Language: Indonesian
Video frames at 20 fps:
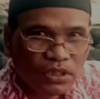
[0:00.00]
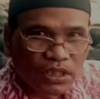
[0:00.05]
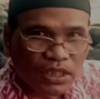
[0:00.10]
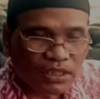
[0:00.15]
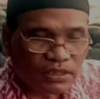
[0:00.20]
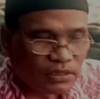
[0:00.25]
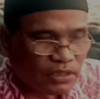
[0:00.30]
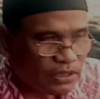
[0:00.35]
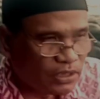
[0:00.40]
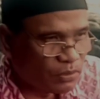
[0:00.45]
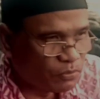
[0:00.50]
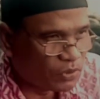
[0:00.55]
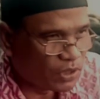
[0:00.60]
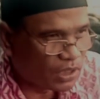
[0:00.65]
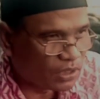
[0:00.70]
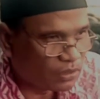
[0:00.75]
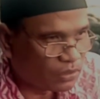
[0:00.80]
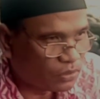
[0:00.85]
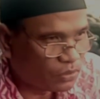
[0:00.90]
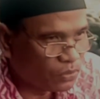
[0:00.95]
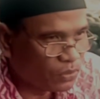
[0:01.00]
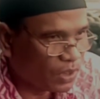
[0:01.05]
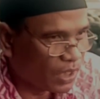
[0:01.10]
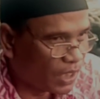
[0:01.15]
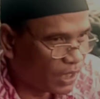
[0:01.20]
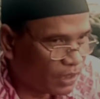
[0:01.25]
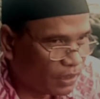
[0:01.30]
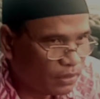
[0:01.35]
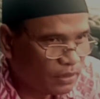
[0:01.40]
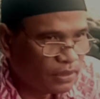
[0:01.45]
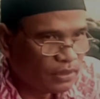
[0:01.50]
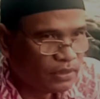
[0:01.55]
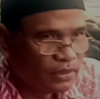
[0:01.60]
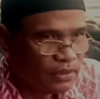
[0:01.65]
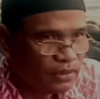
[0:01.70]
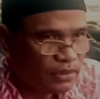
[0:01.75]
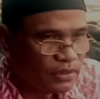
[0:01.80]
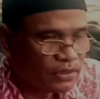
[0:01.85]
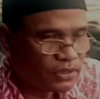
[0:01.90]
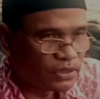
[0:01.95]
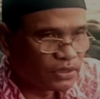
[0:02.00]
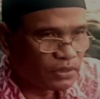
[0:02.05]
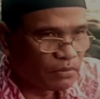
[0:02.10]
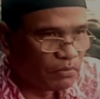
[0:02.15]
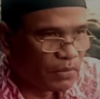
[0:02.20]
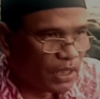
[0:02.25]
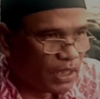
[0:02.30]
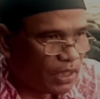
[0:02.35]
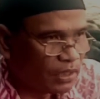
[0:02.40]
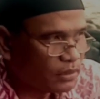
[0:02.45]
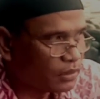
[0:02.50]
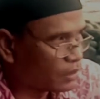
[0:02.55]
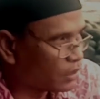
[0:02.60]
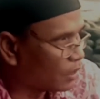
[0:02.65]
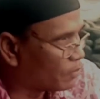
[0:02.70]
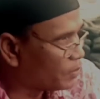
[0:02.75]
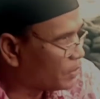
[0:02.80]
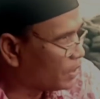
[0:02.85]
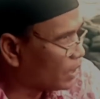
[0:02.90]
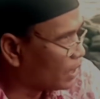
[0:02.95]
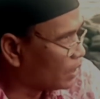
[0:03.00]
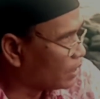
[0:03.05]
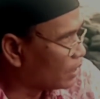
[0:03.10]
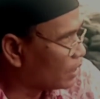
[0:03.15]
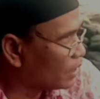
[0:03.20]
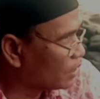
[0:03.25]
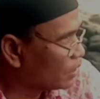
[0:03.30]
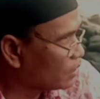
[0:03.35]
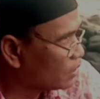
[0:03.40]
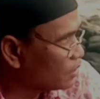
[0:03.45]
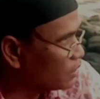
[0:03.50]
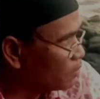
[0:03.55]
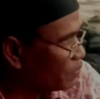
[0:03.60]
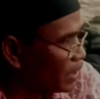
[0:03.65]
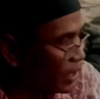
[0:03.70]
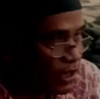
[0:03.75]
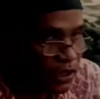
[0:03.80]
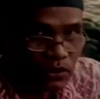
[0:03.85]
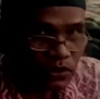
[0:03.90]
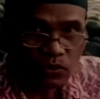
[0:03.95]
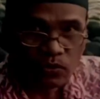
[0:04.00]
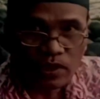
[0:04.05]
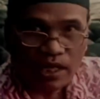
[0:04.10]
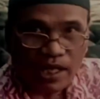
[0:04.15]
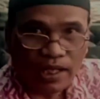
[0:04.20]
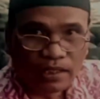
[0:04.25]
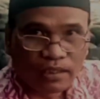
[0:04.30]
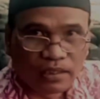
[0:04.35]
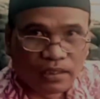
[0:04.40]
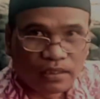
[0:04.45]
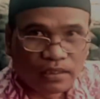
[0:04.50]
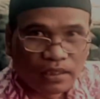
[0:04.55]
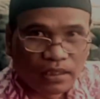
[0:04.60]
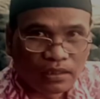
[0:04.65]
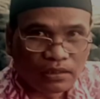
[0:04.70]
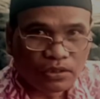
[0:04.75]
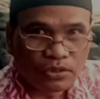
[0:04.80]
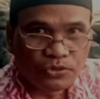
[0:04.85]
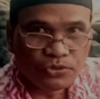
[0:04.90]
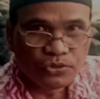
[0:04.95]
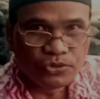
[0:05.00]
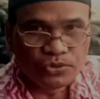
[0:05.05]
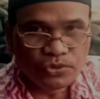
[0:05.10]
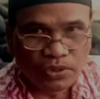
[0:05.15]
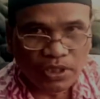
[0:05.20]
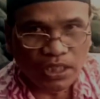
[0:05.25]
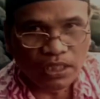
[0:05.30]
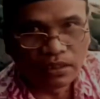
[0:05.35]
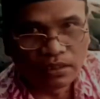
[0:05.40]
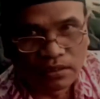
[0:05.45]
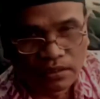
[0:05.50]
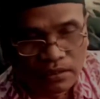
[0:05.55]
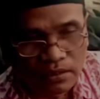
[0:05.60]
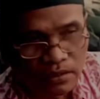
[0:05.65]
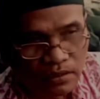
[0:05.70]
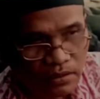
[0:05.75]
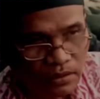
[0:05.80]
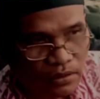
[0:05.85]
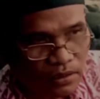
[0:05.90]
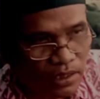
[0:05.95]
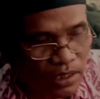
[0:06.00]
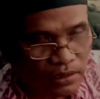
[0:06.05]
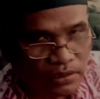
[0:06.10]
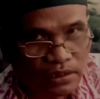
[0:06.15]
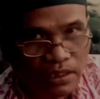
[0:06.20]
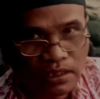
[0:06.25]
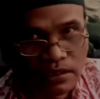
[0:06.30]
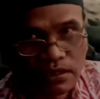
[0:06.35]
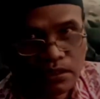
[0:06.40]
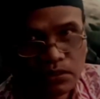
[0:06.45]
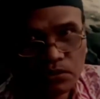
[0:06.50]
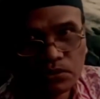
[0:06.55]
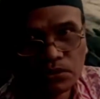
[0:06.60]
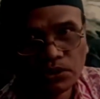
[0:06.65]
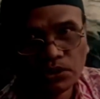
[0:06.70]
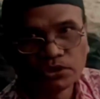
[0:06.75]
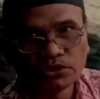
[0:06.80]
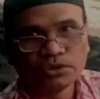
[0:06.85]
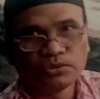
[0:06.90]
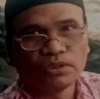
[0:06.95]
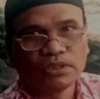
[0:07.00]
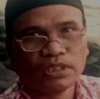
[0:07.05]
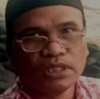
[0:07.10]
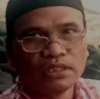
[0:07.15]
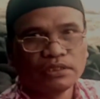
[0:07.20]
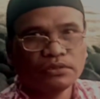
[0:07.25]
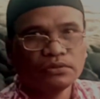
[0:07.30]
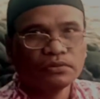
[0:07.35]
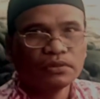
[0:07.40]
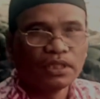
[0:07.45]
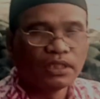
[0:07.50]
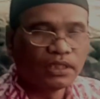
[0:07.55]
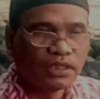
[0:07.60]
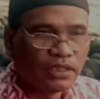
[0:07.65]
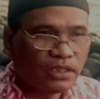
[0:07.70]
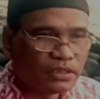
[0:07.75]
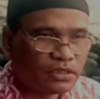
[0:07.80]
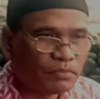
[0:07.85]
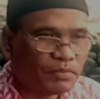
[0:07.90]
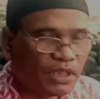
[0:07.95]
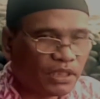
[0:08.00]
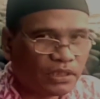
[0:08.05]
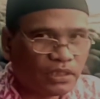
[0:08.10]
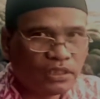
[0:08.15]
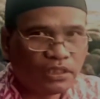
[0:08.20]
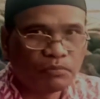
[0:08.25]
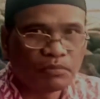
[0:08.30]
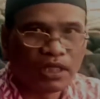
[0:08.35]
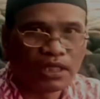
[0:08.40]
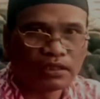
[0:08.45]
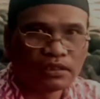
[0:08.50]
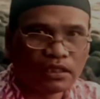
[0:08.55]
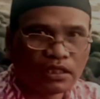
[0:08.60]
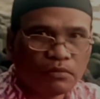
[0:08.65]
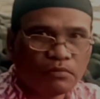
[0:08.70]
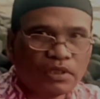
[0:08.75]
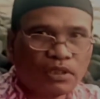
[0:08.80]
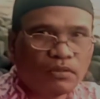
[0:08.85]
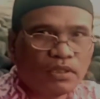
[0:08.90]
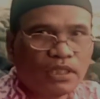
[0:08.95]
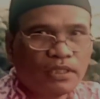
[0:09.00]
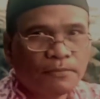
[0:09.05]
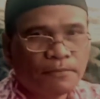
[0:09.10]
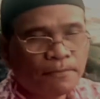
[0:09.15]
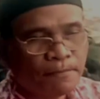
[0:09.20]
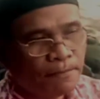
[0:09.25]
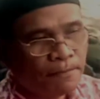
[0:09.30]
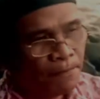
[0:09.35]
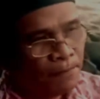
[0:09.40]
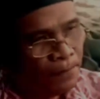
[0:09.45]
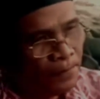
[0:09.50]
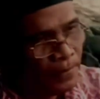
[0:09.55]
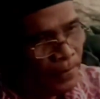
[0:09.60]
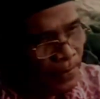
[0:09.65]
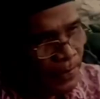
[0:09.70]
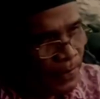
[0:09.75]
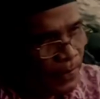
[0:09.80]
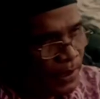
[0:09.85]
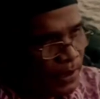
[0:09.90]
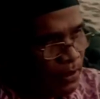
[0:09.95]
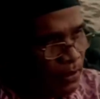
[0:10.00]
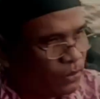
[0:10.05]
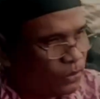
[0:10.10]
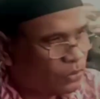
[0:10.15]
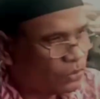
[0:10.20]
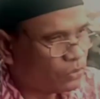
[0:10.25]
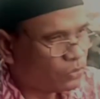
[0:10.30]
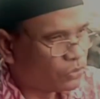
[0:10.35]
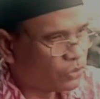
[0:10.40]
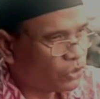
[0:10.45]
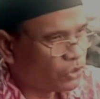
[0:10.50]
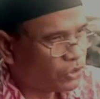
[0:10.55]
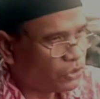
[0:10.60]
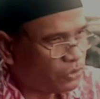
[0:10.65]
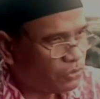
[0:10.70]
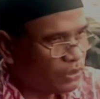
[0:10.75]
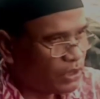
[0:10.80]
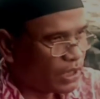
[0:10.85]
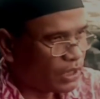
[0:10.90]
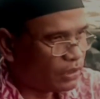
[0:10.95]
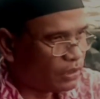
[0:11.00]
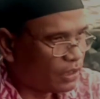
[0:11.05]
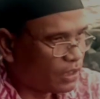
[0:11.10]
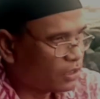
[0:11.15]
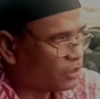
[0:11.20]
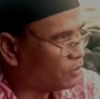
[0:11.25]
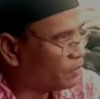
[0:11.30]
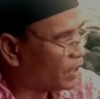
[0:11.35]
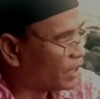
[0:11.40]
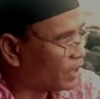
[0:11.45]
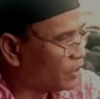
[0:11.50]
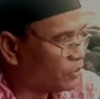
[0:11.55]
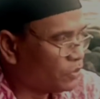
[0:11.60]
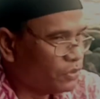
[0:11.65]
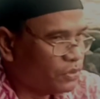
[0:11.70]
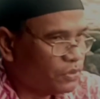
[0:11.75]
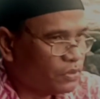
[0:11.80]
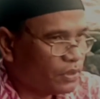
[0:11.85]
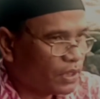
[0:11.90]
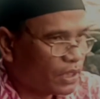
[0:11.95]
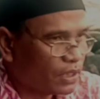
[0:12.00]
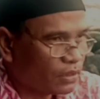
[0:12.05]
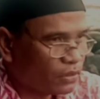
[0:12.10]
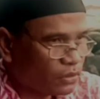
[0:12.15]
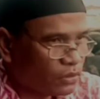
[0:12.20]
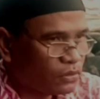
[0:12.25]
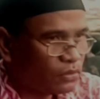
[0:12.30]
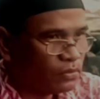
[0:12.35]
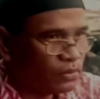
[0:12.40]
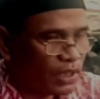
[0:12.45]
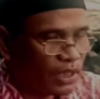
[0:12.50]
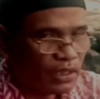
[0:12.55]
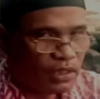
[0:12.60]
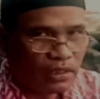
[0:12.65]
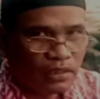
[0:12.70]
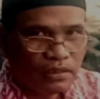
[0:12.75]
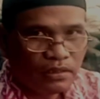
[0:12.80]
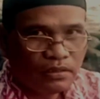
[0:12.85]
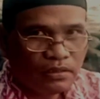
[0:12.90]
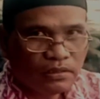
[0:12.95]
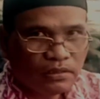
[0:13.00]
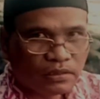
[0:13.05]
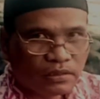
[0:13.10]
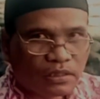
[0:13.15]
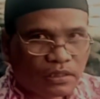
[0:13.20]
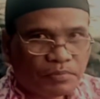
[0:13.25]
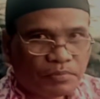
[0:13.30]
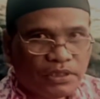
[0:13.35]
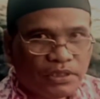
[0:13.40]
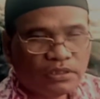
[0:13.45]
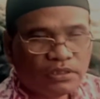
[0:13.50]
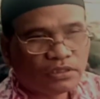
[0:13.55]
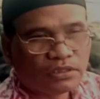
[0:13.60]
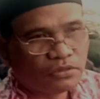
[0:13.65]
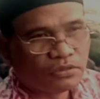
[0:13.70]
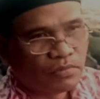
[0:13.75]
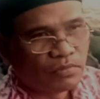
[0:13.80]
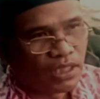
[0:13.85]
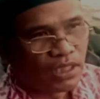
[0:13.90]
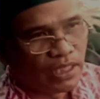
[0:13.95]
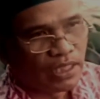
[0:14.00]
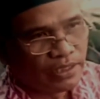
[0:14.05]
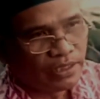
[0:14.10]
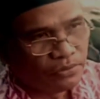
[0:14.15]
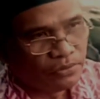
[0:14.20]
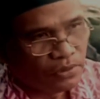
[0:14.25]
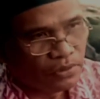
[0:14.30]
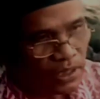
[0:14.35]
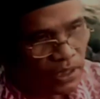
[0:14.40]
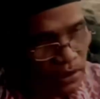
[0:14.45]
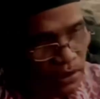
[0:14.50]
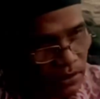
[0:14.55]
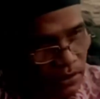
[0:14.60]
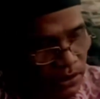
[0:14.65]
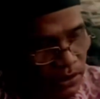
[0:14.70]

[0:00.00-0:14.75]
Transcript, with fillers: aslinya bukan Tuhan sesembahan tetapi hanya sebagai tuan atau junjungan. Arti kata kurios itu adalah itu. Ada ya sebagian yang mengartikan bahwa Kurios itu diartikan sebagai junjungan atau tuan, tetapi di terjemahan lain juga